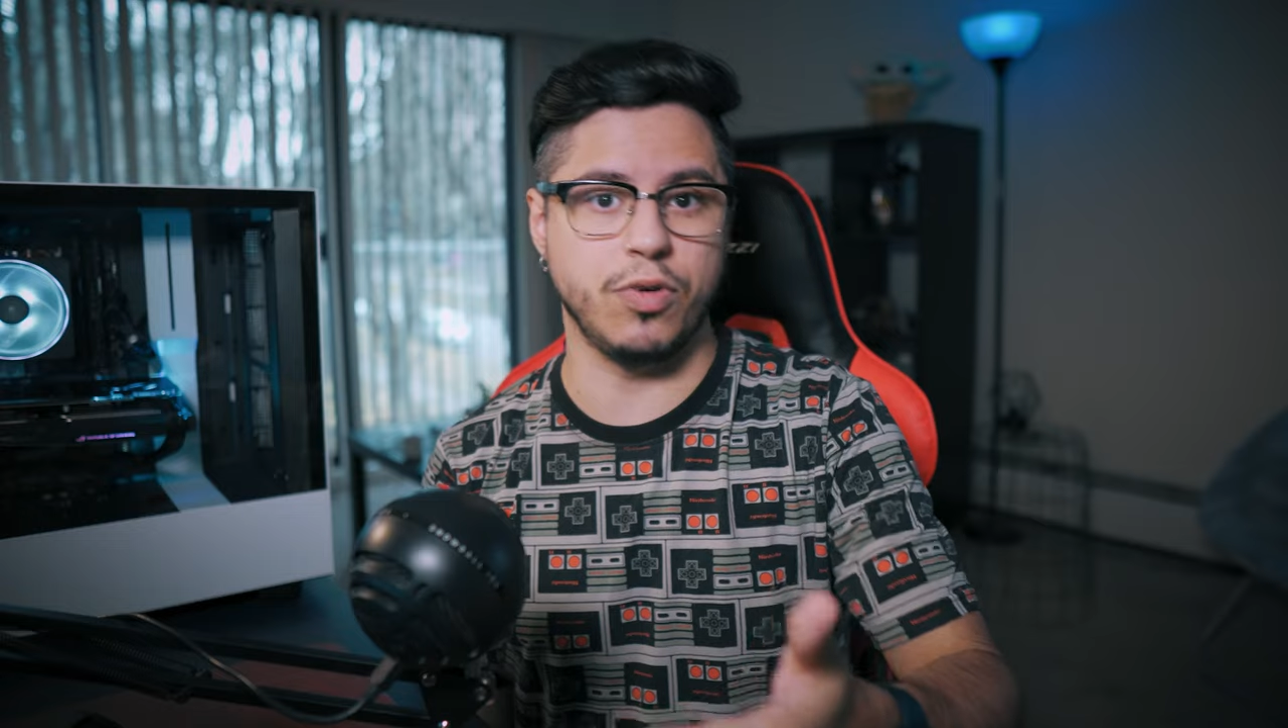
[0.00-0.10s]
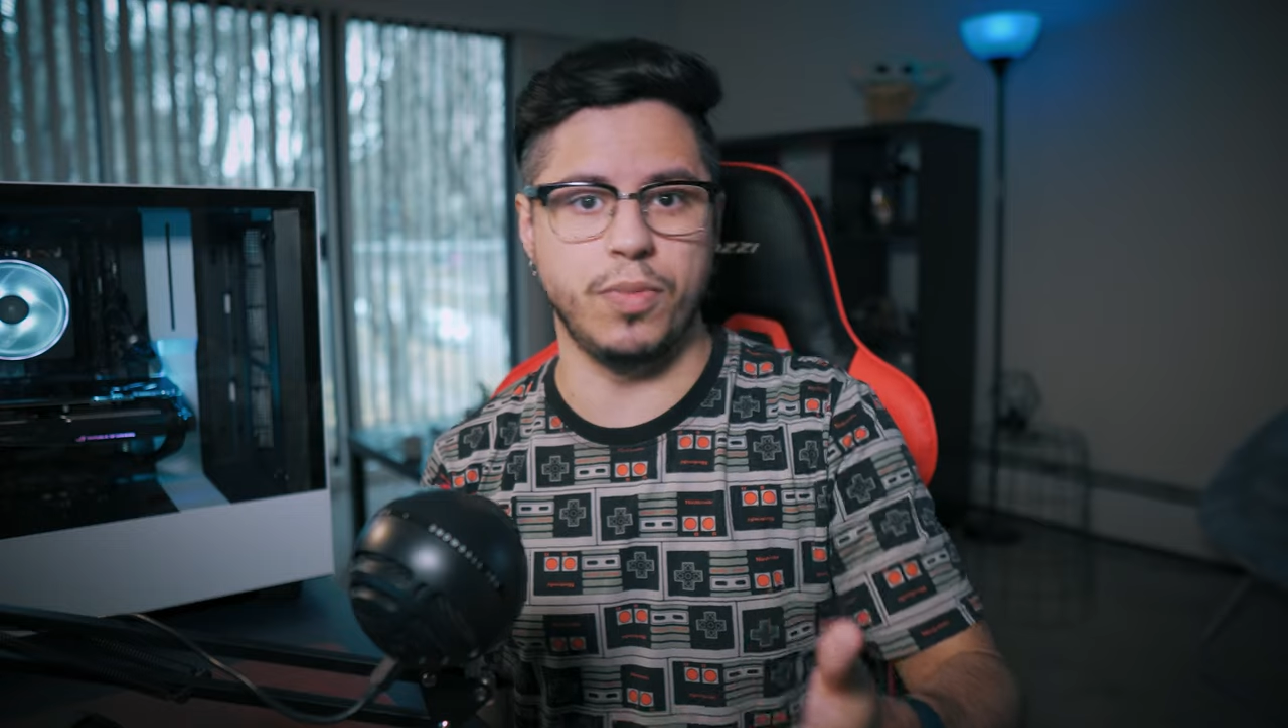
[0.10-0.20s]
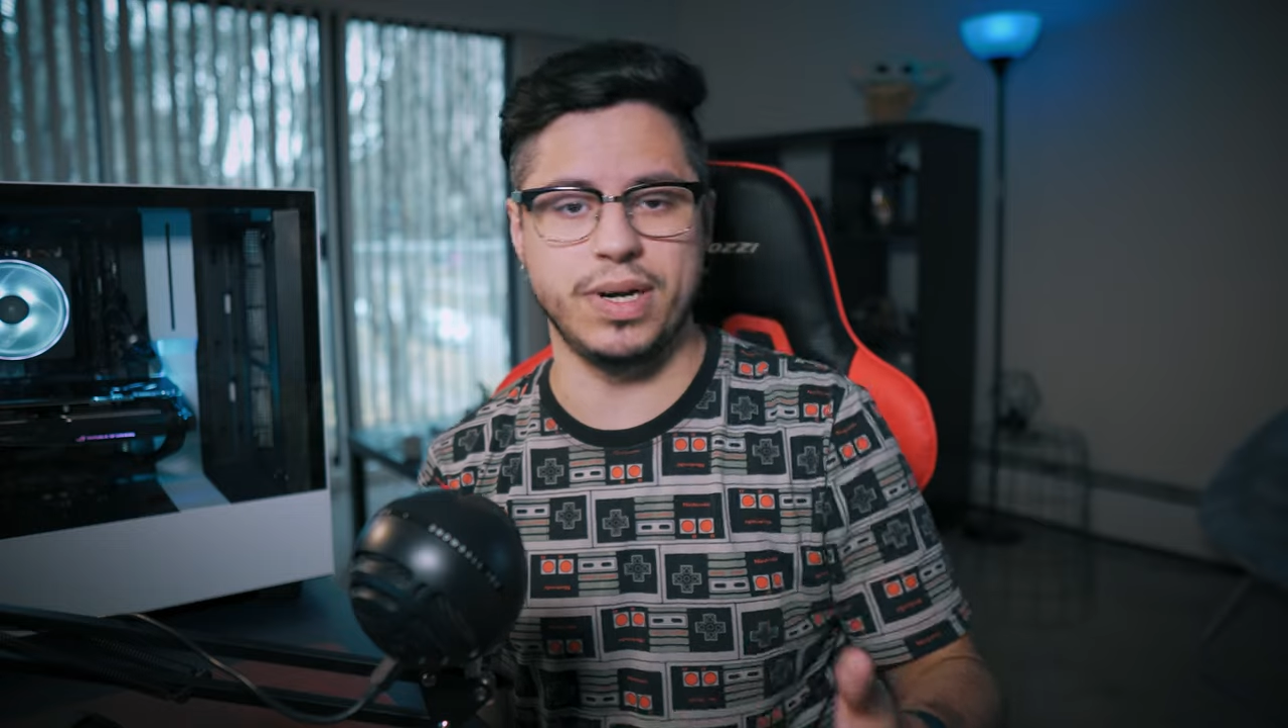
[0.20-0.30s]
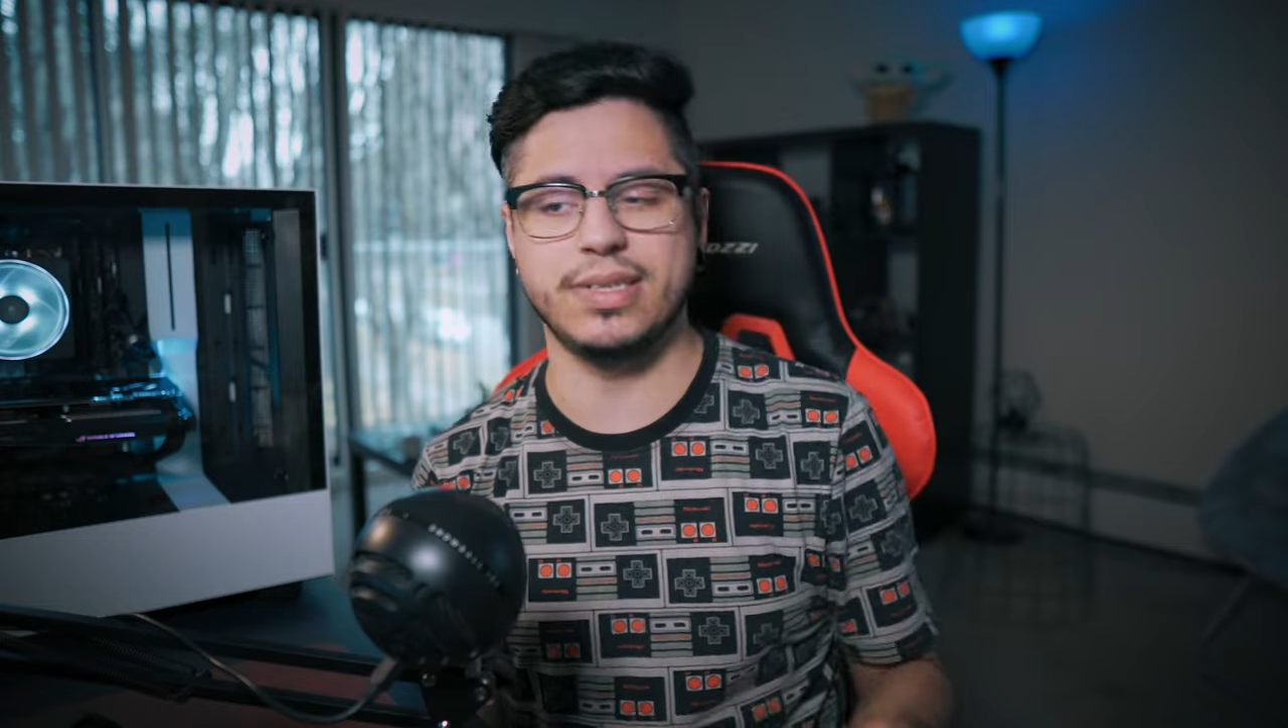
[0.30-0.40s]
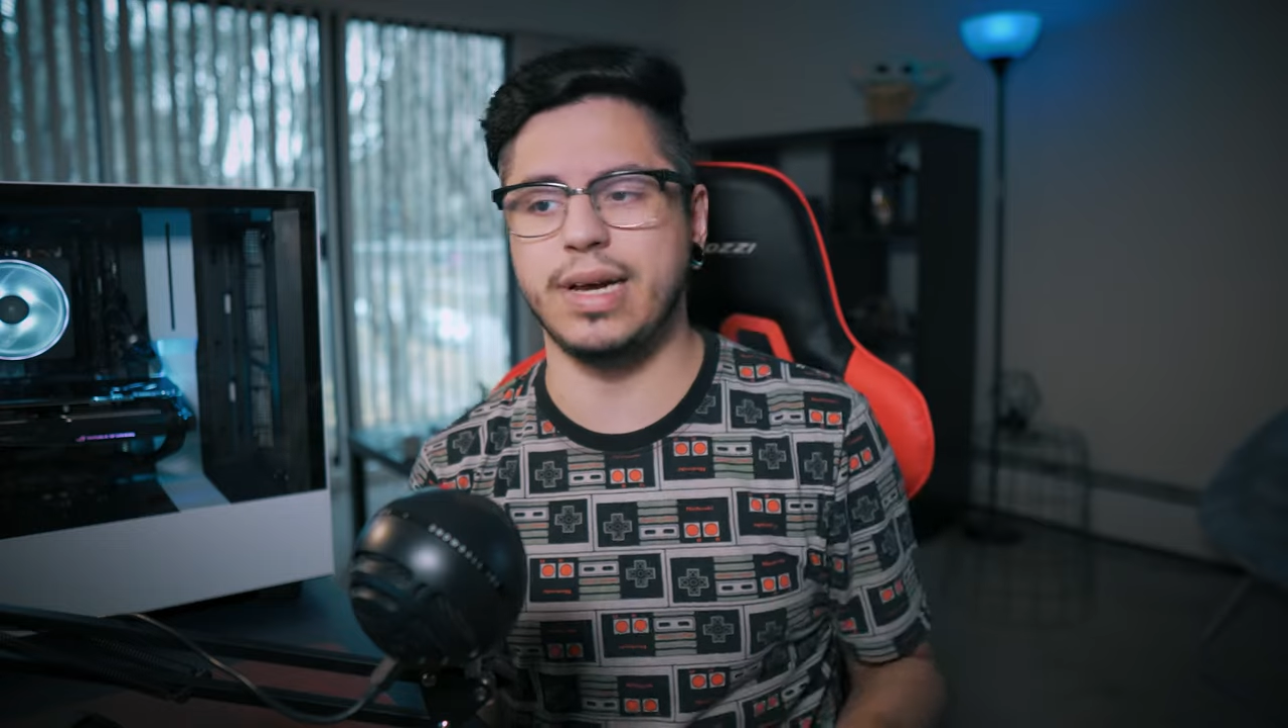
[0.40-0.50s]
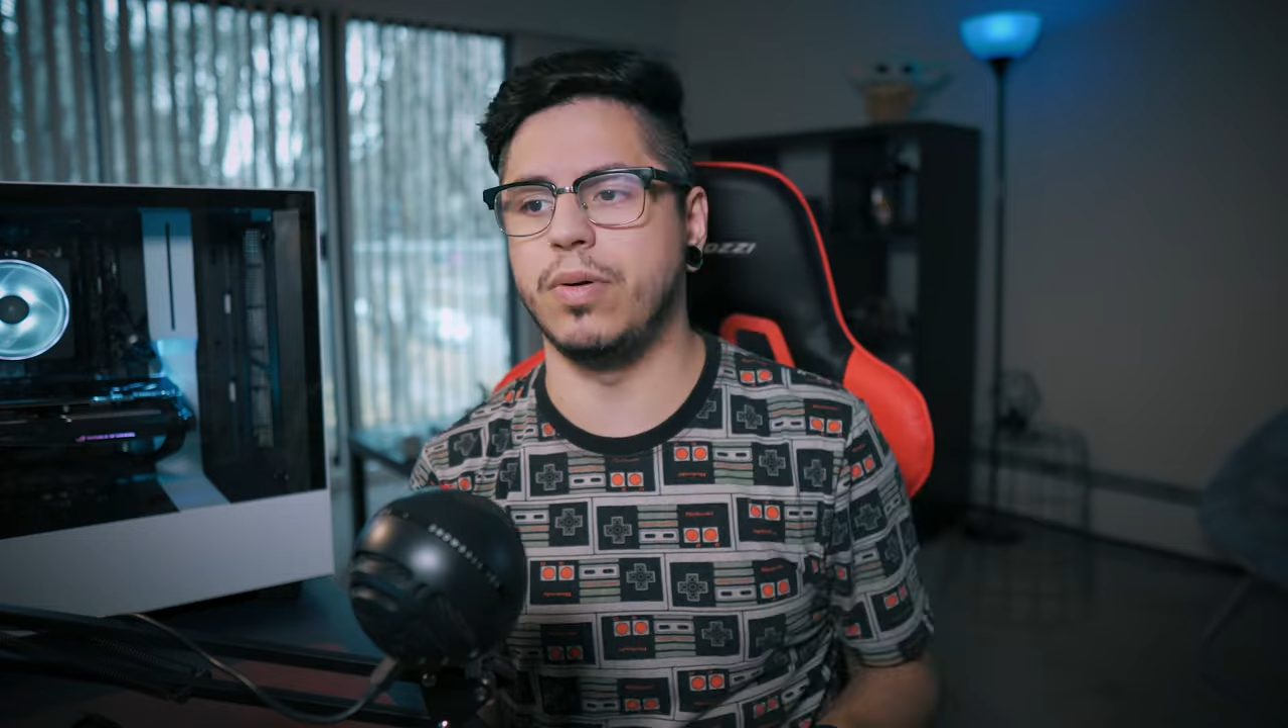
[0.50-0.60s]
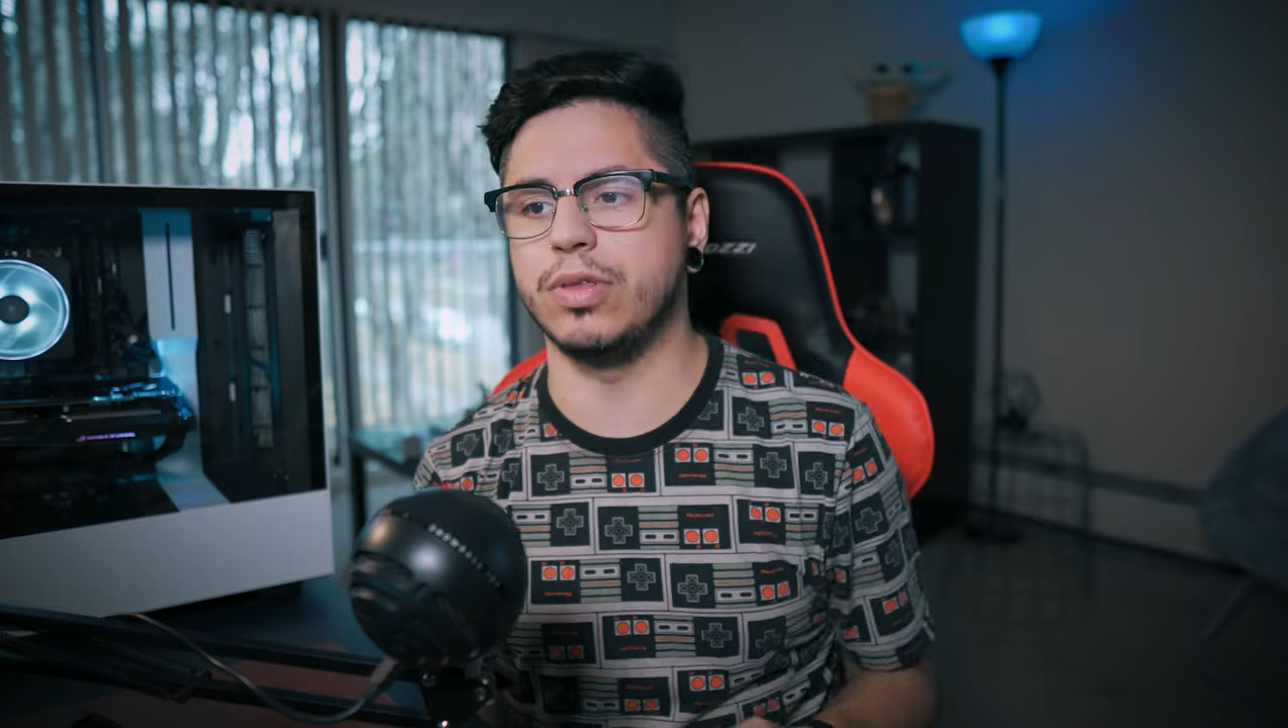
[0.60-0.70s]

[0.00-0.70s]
comercial